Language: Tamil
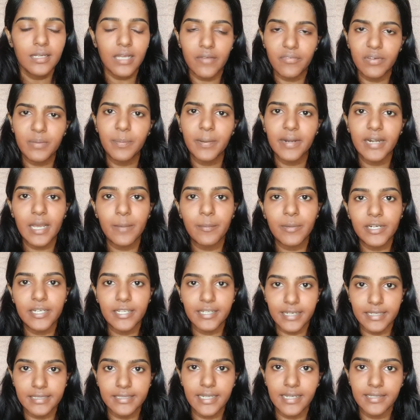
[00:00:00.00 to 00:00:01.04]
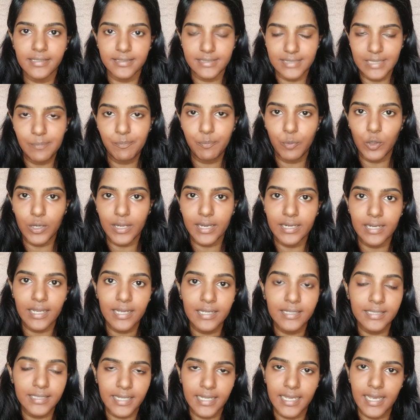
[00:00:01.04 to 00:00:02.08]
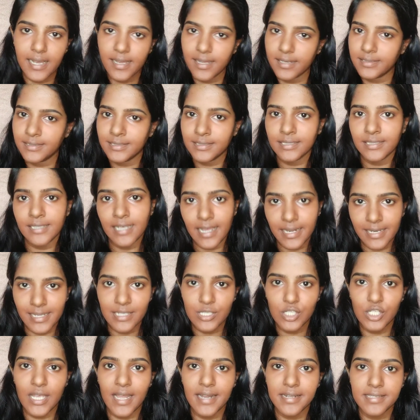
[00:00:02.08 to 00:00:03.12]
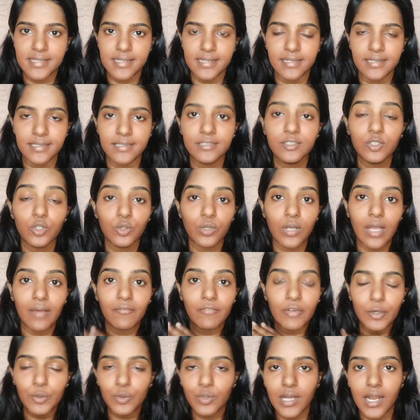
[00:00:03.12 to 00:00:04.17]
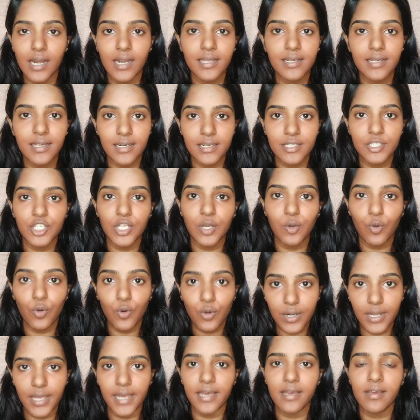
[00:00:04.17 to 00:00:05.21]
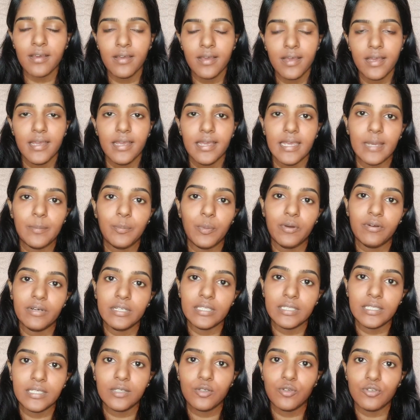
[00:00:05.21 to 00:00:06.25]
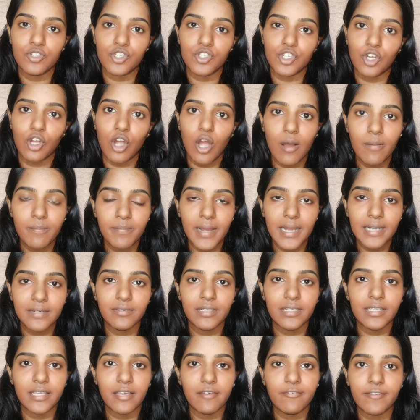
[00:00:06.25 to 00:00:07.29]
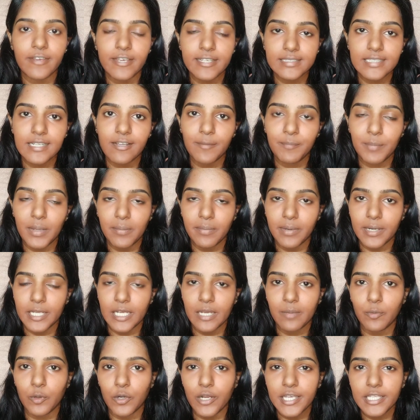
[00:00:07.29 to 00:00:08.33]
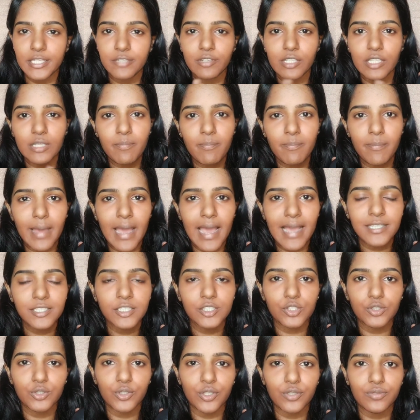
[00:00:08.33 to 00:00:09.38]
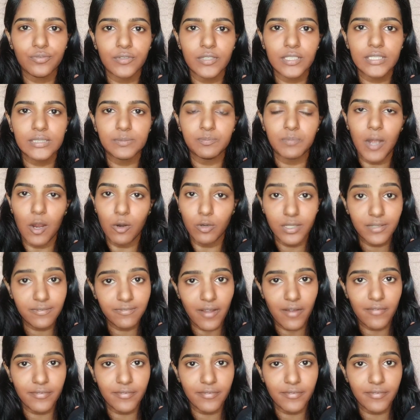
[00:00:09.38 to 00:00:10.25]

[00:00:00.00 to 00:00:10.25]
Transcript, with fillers: கவர் பண்ணாமல் டிரெக்டாக இந்த ஸ்டெப் போனீங்கன்னா கிரே ஆகிறதுக்கு நிறைய சான்ஸ் இருக்குது ஸோ நான் வெறும் கலர் கரெக்ஷனோட இப்போ வந்து கொஞ்சம் காம்பேக்ட் வந்து என் ஃபேஸில் அப்ளை பண்ணிக்க போகிறேன் இது வந்து மேக்ஸ் ஸ்டுடியோ ஃபிக்ஸ் பவுடர்